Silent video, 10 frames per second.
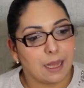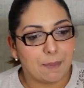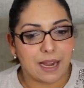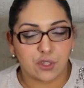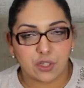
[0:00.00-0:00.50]
na
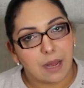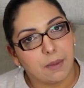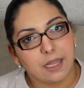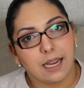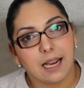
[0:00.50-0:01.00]
parte da
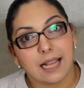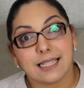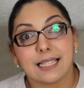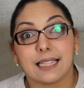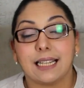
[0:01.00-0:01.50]
manhã,
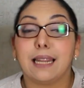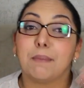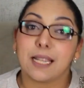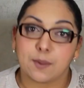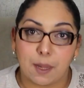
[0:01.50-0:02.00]
às vezes até
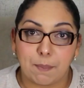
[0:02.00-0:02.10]
nem mesmo